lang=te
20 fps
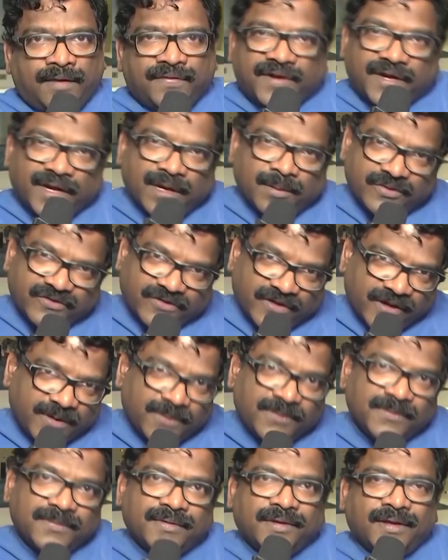అందరికీ
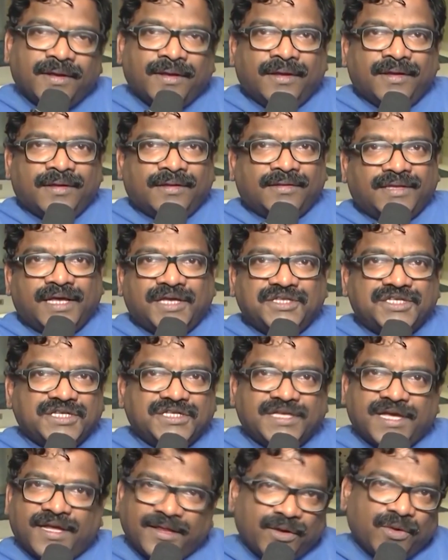నమస్కారం
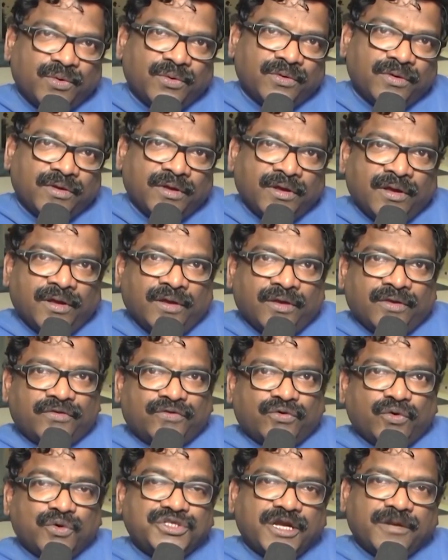దయచేసి అందరూ
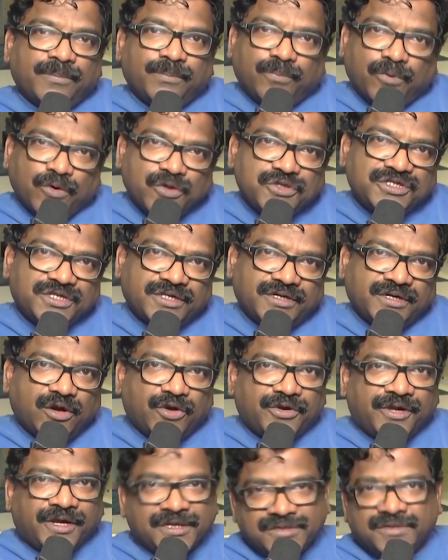సోషల్ పోస్ట్
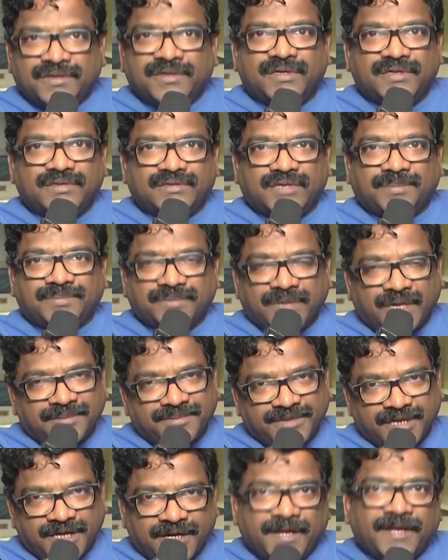డాట్ న్యూస్ని
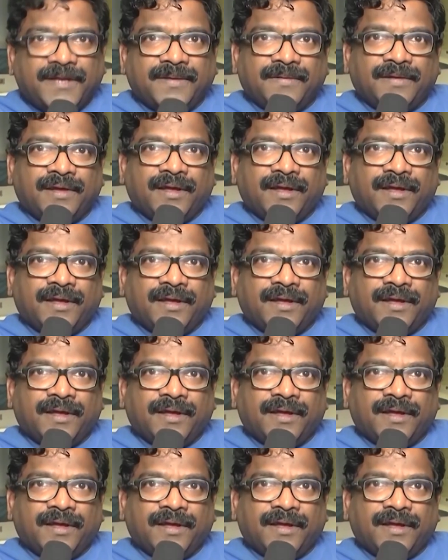సబ్స్క్రైబ్ చేయండి